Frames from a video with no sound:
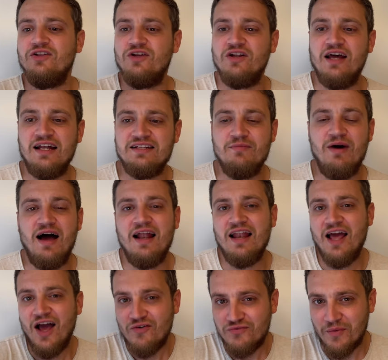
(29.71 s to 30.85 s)
Dort hat er
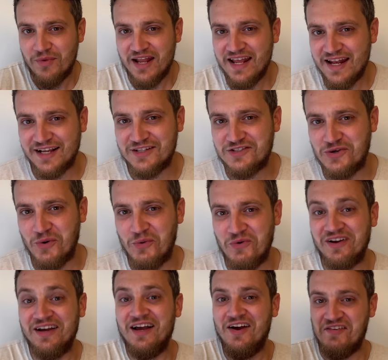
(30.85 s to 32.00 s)
mal vom Leder gezogen,